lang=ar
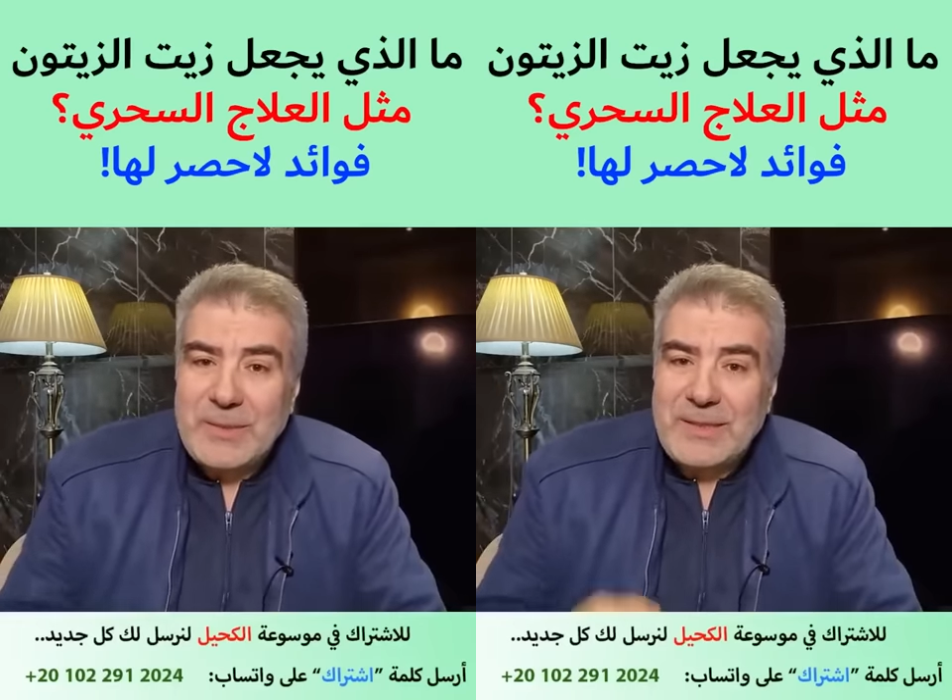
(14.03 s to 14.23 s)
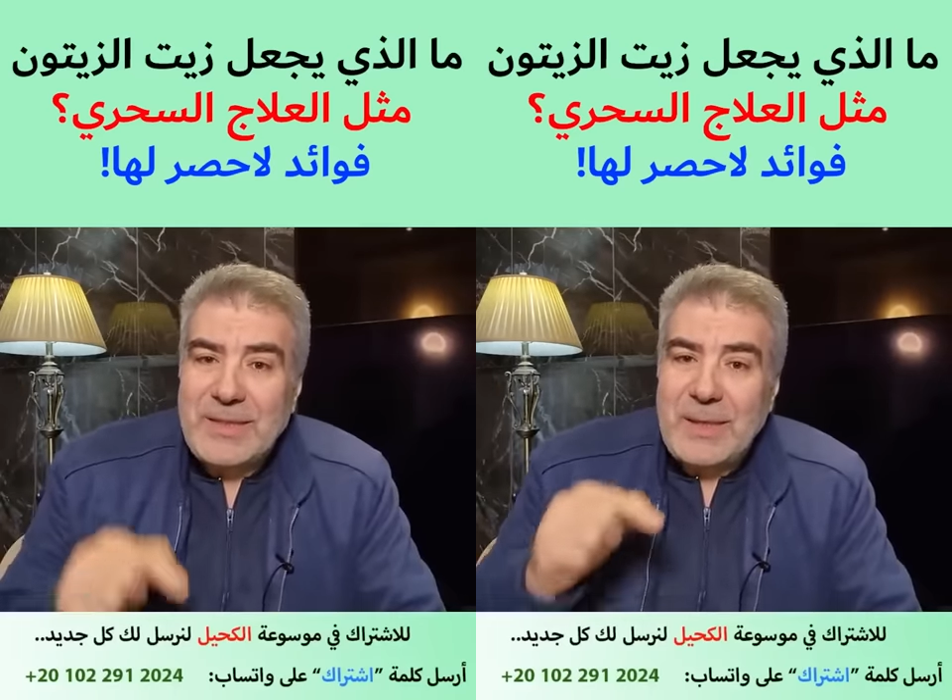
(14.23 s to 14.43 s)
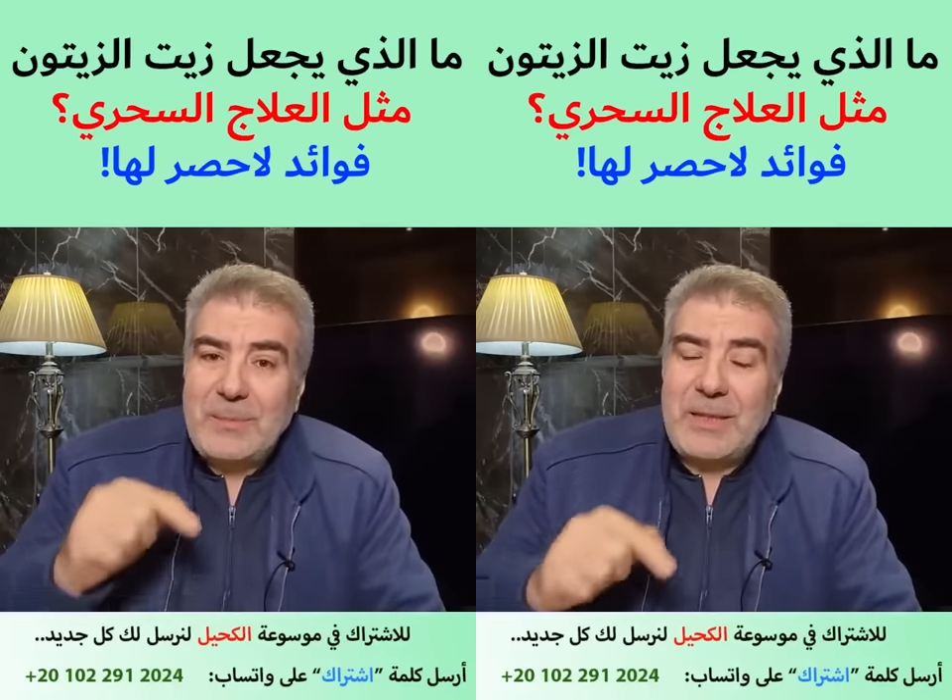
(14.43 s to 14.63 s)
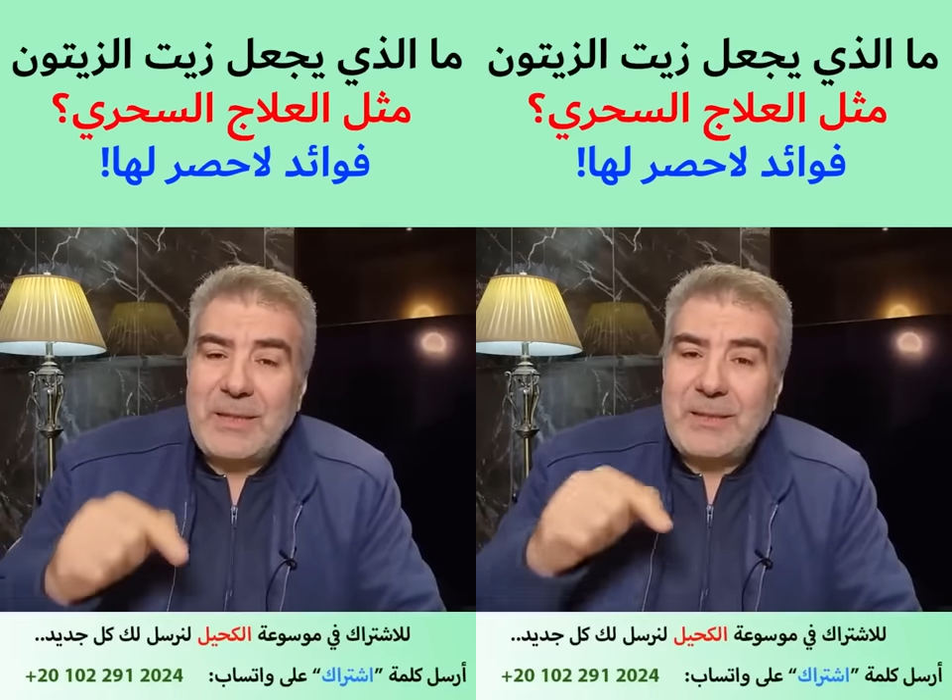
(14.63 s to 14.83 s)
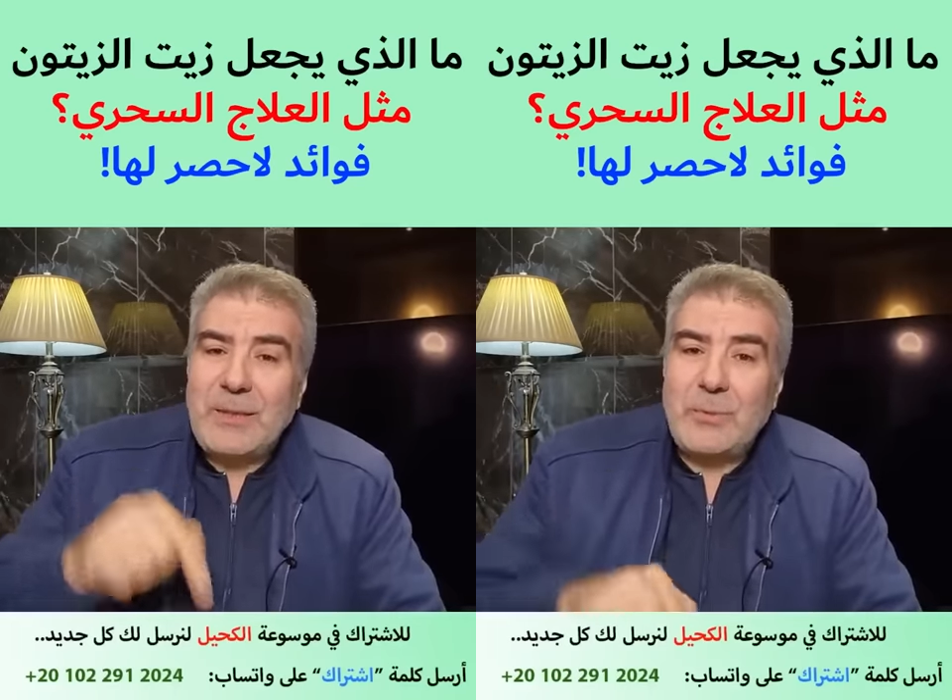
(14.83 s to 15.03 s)
والسلام
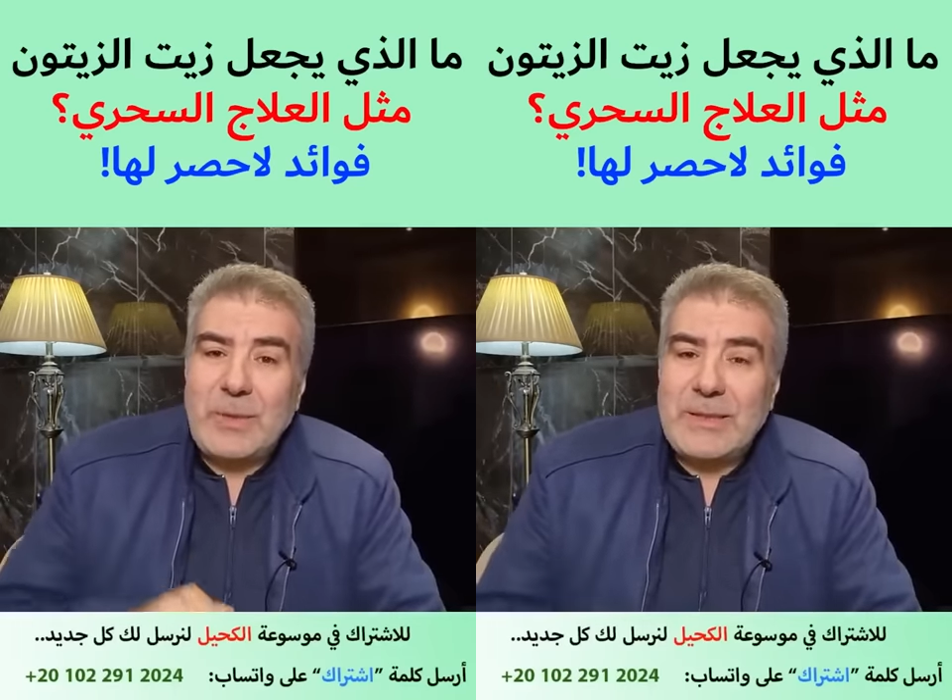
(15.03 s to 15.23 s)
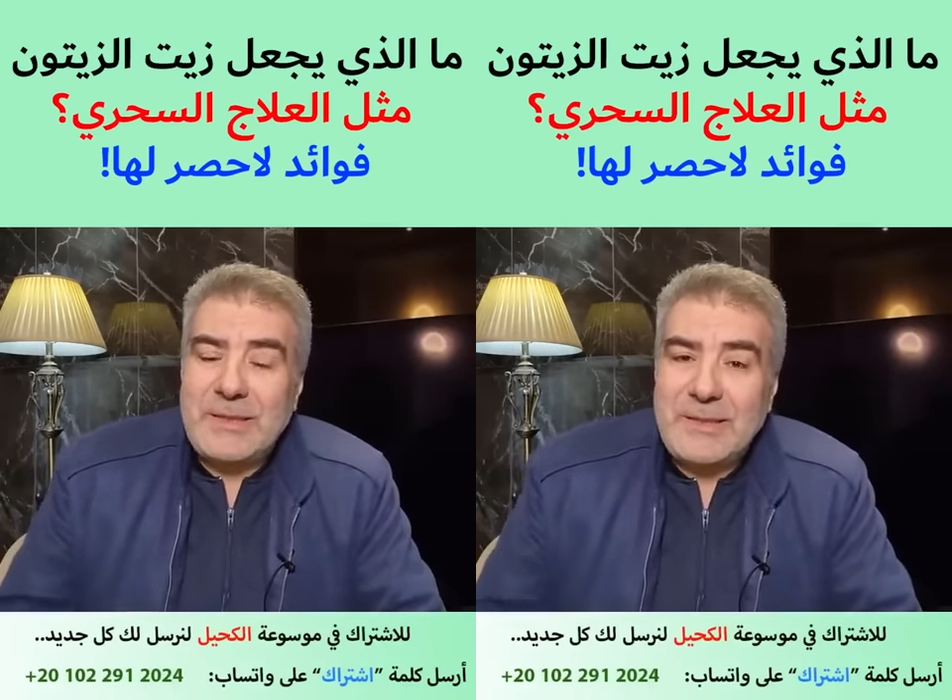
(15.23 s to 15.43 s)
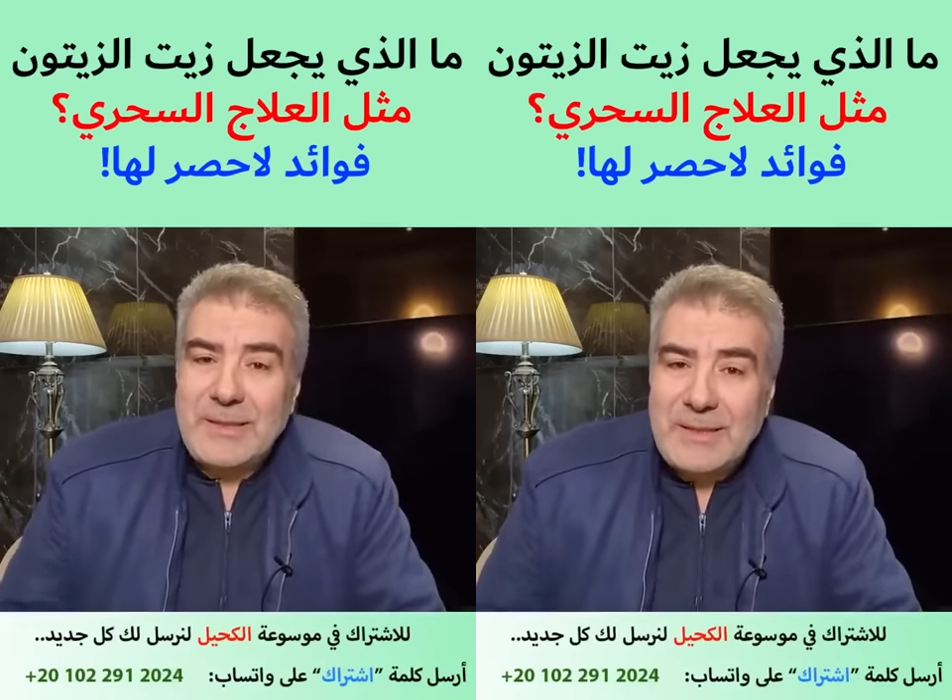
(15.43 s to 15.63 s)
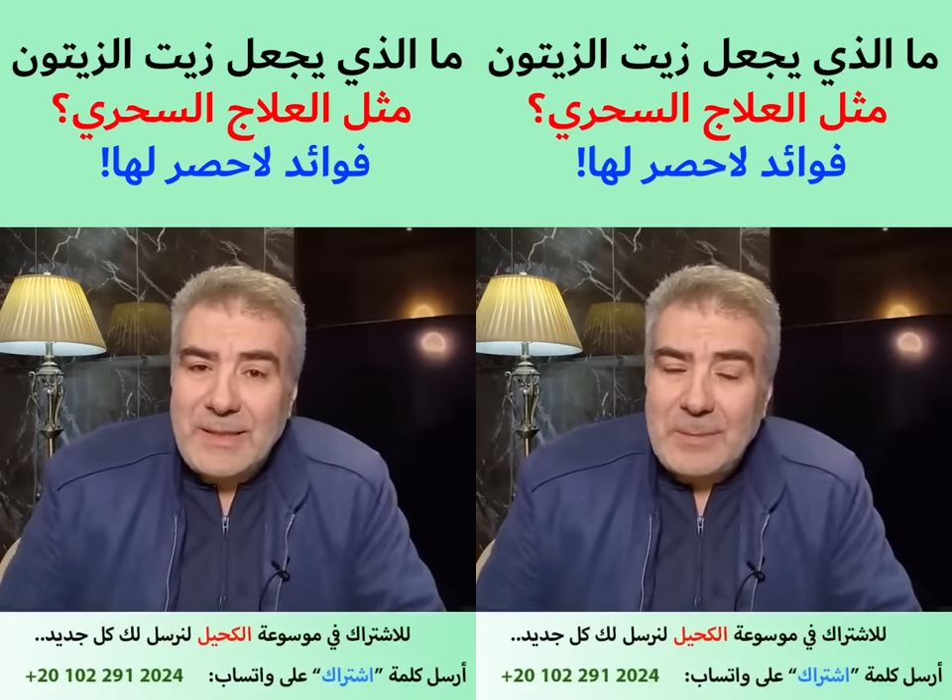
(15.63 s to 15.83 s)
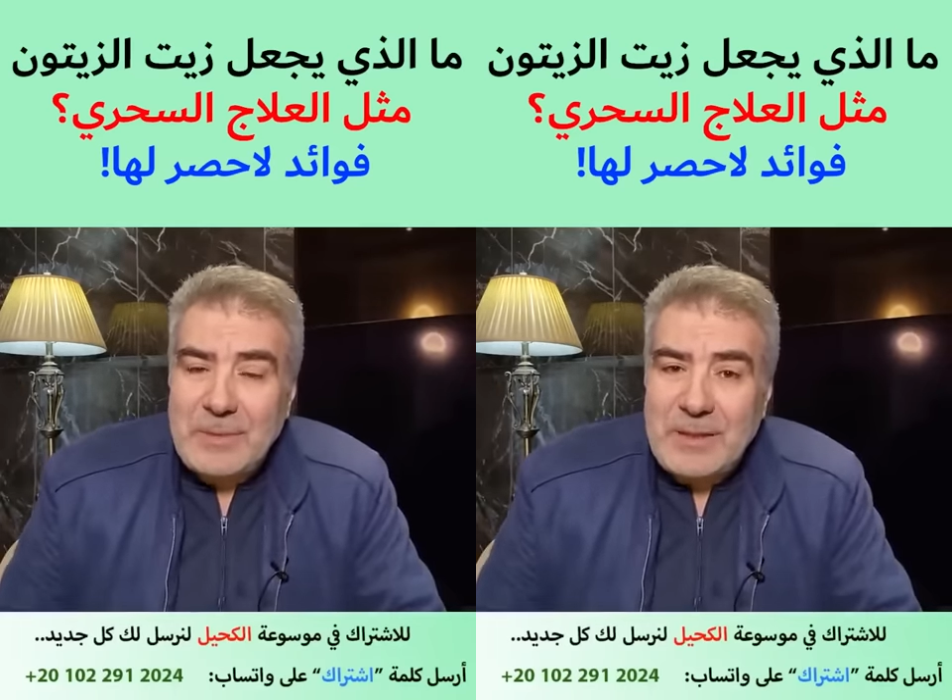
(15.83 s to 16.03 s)
على ضرورة
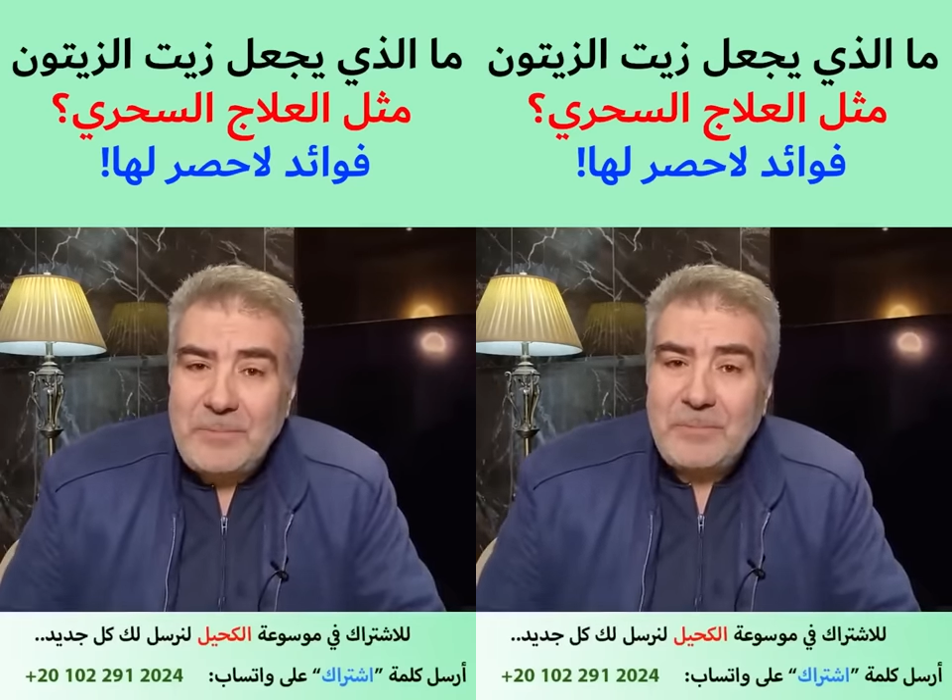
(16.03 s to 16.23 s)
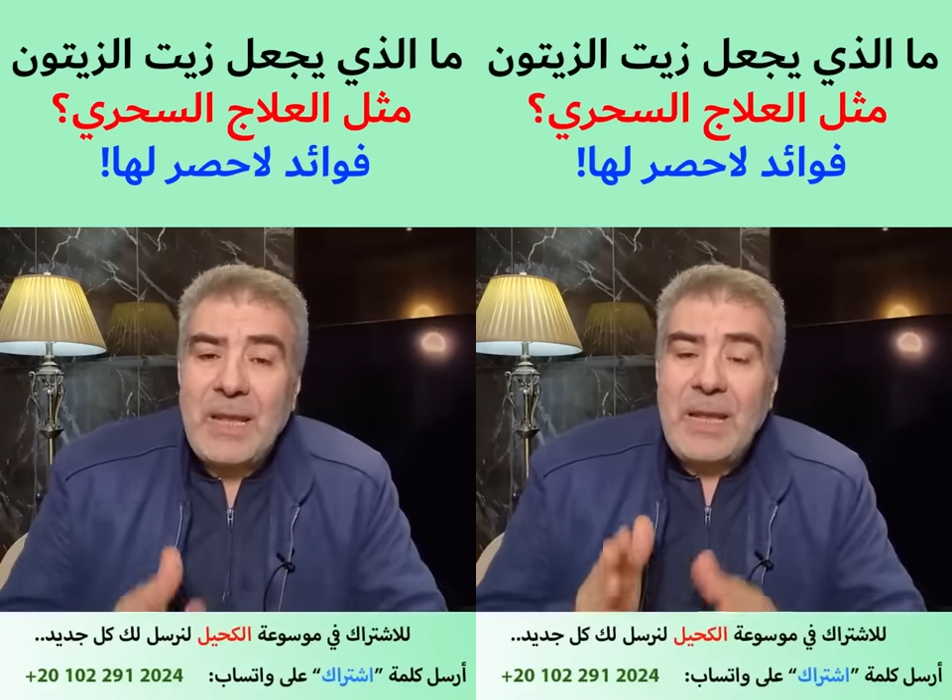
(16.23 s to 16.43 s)
استخدامه